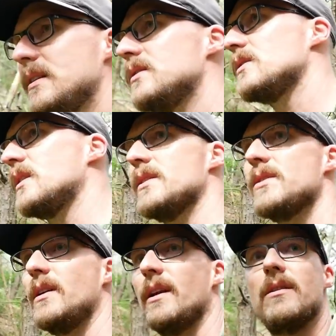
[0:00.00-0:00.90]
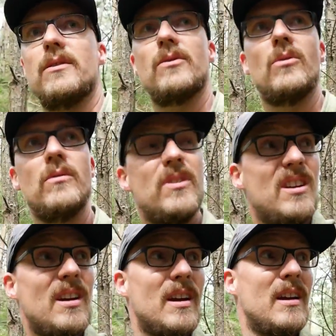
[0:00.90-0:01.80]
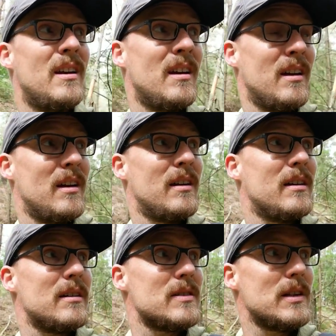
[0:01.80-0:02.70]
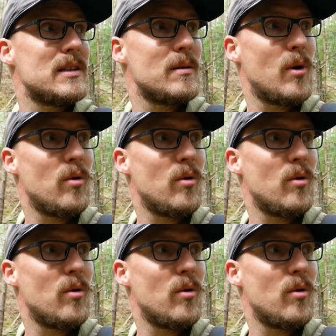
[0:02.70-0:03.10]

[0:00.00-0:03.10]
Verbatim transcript: dieses ganze Gelände ist irgendwie seltsam